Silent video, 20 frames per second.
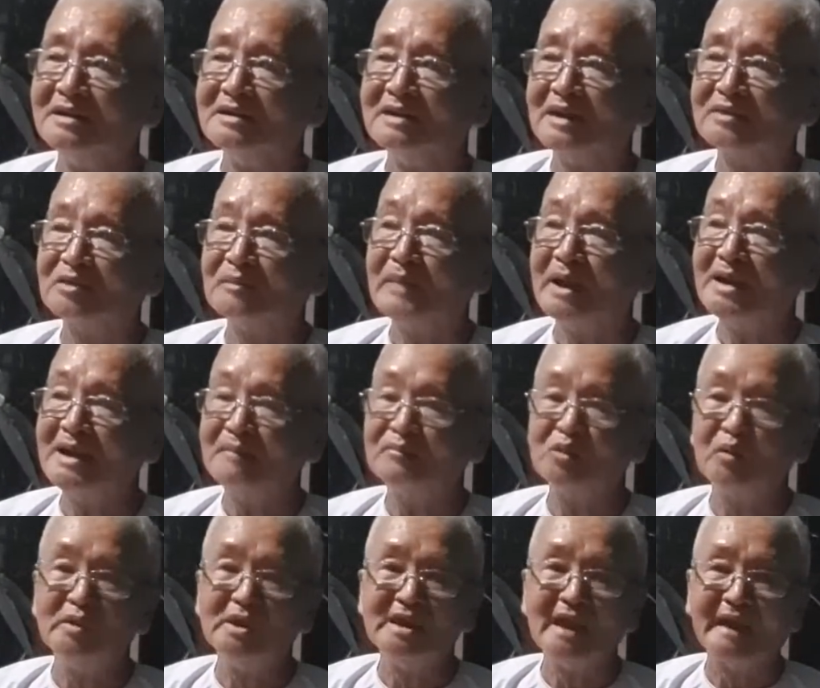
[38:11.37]
là tôi mấy năm
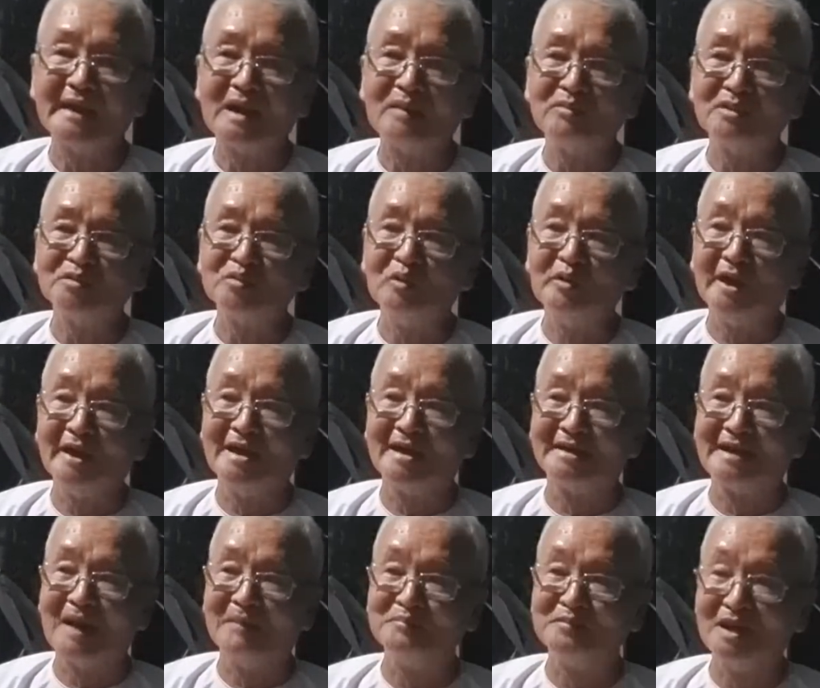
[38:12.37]
tôi đi dạy học tôi
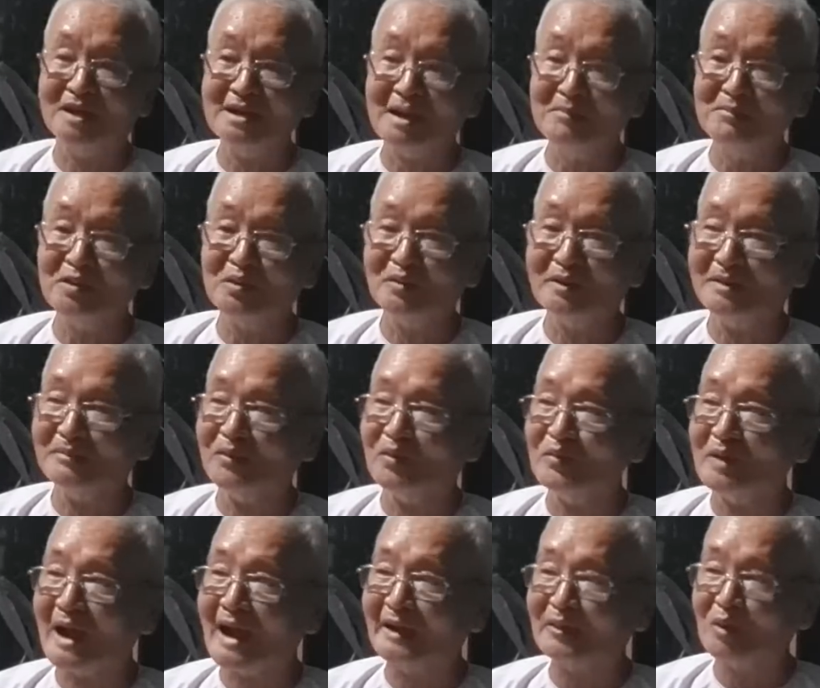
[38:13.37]
ghiền đập dữ lắm luôn một
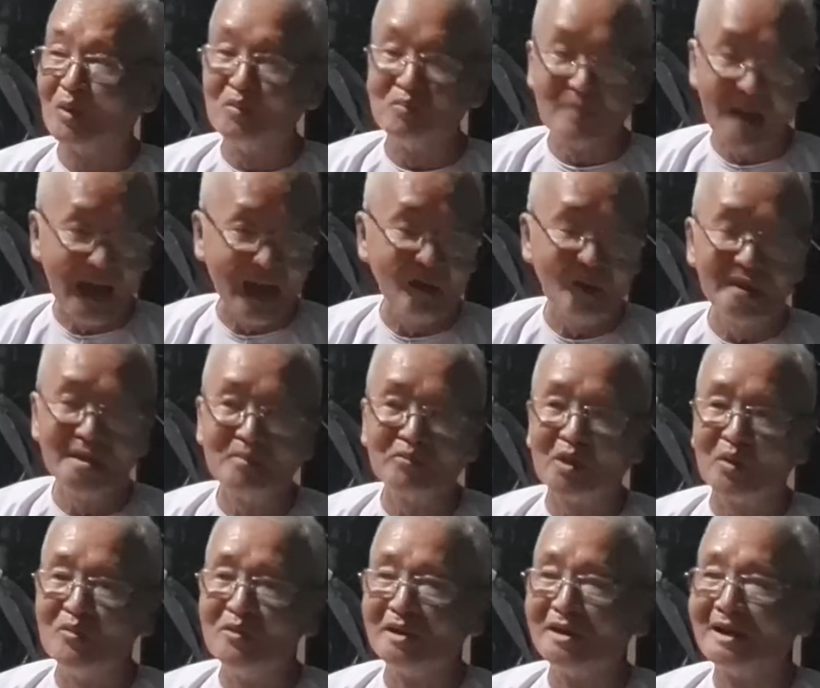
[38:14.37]
ngày tôi hút ba gói
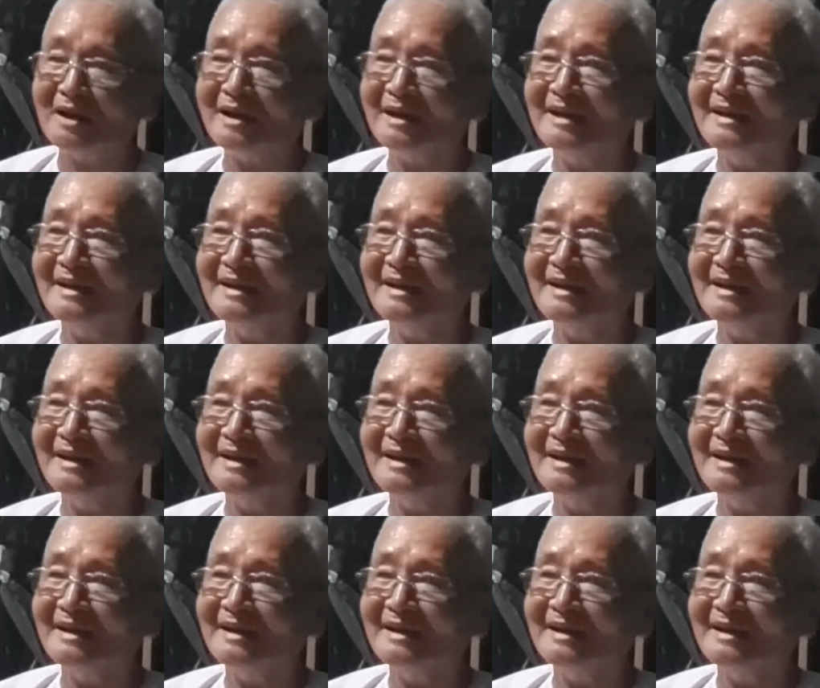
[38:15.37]
không đủ nữa